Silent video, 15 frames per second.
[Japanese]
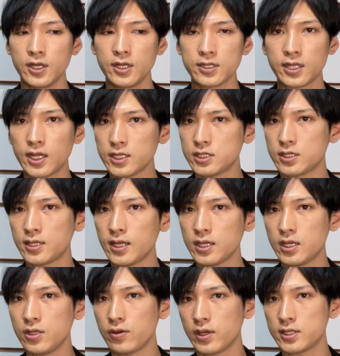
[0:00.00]
ただしさっ
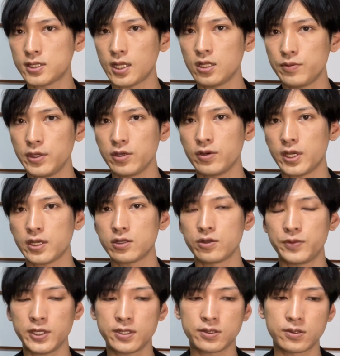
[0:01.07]
きの エスアンドピーごひゃく の
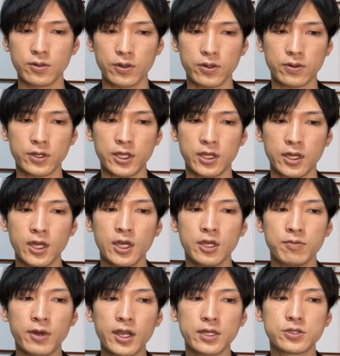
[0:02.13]
ブイアイエックス 同様に、
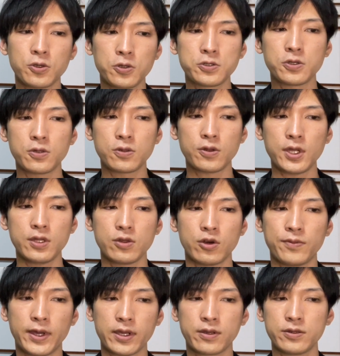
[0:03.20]
まだ上昇トレンドを
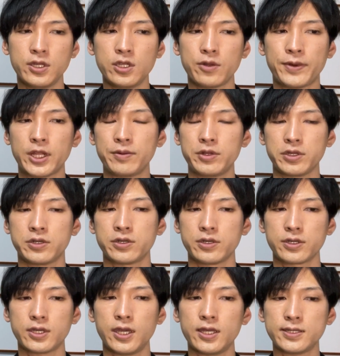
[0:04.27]
マックディー とパラボリック
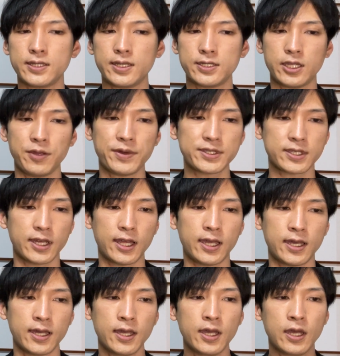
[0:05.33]
形成していますか
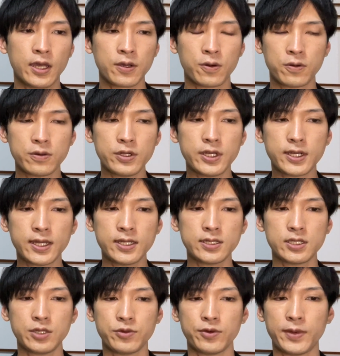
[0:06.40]
ら、ここに関し
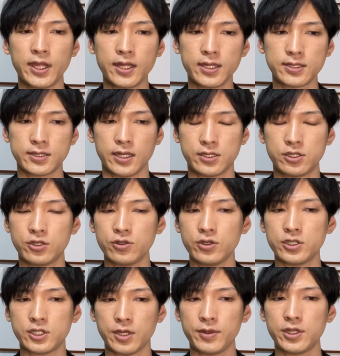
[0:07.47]
てもまだですね、注意
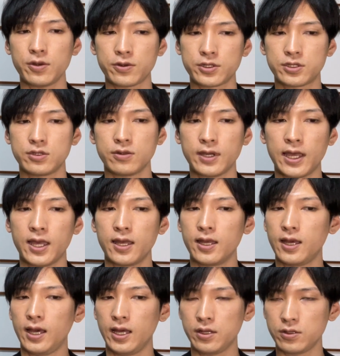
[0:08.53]
して見ておく必要が
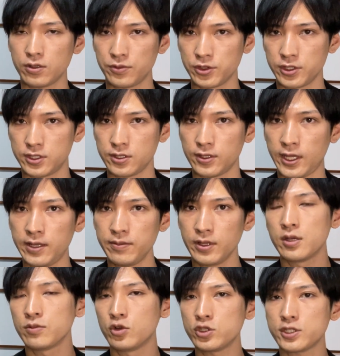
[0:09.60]
あると思うんですよね。
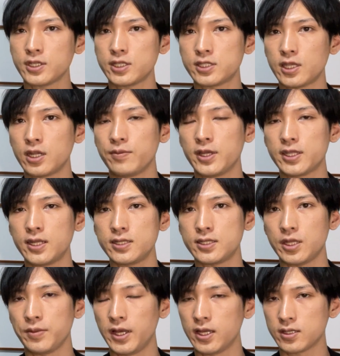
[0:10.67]
もしかしたらまたですね、
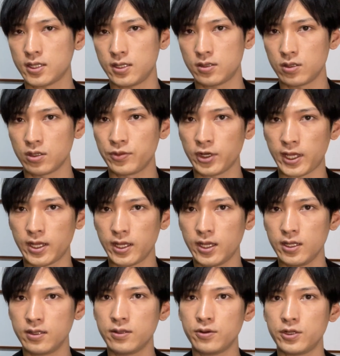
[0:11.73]
マーケットのボラ、
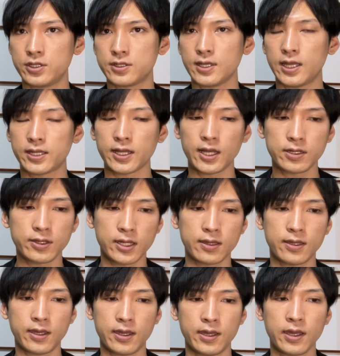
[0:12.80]
変動率が高くなっ
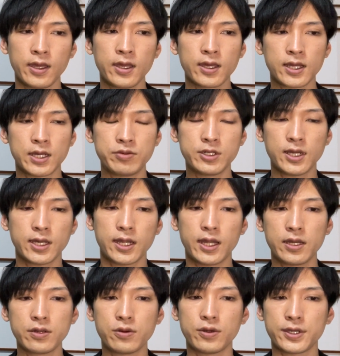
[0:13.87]
て、株価が
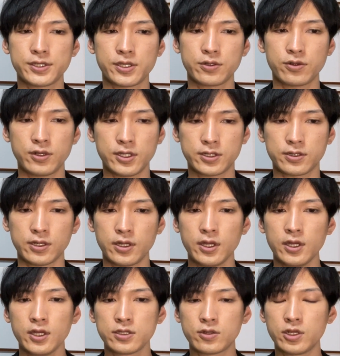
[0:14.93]
乱高下してくるリスク、
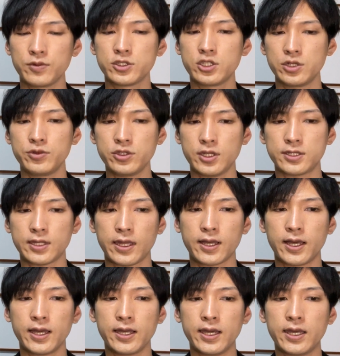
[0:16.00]
それも十分ですね、考
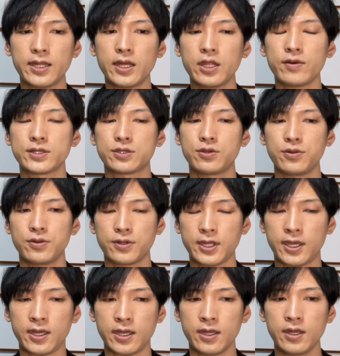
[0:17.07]
えられはするの
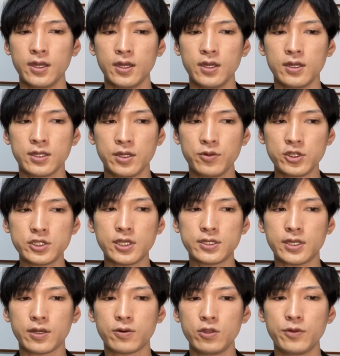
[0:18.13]
で、で、もしです
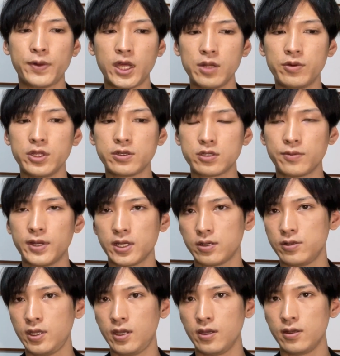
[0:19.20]
ね、このパラボリックと
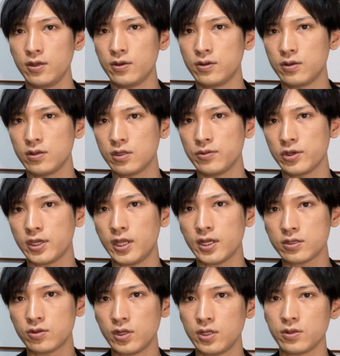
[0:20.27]
マックディー、両方とも下落
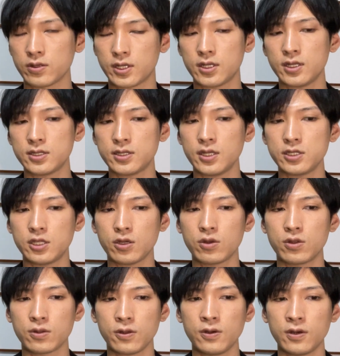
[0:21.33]
トレンドを形成してく
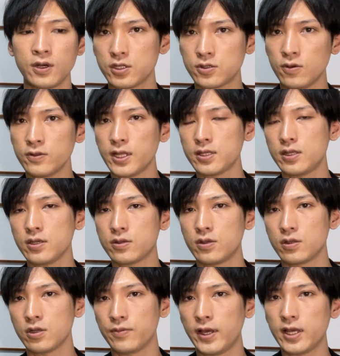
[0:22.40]
ると、そうなってくる
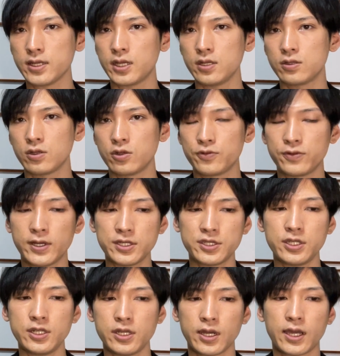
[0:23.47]
とマーケットの不安
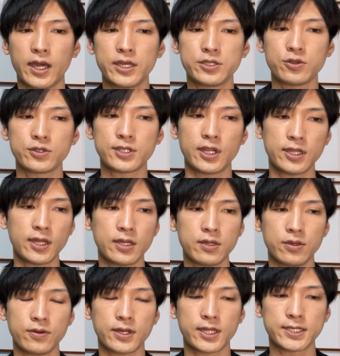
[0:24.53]
心理が解消されたって
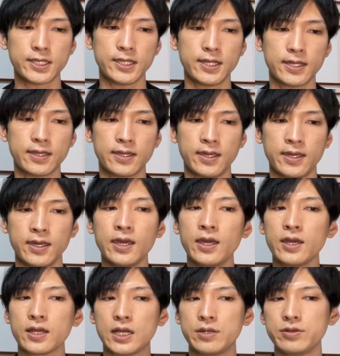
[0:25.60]
いう形になって、
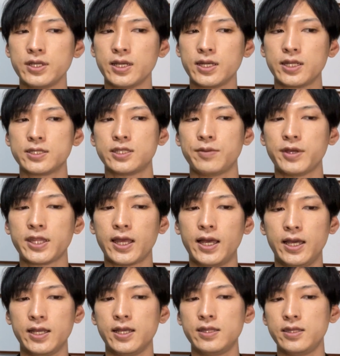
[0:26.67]
株価がですね、また
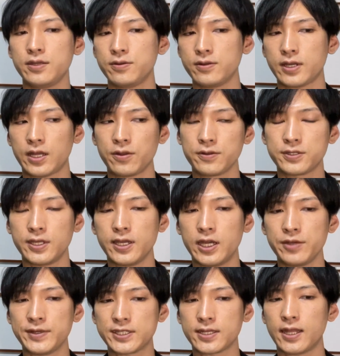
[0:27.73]
上がってくる可能性があり
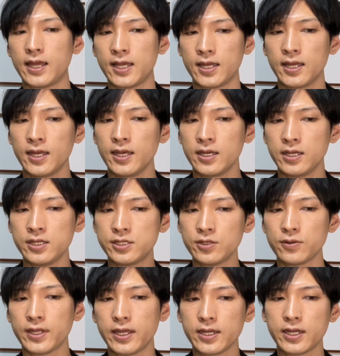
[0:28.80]
ますから、いつの
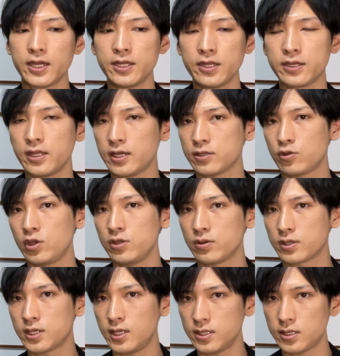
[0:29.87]
段階で下落トレンドを
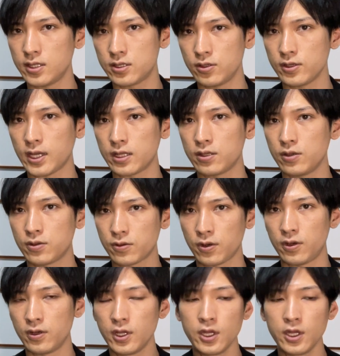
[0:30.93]
形成するかっていうところ、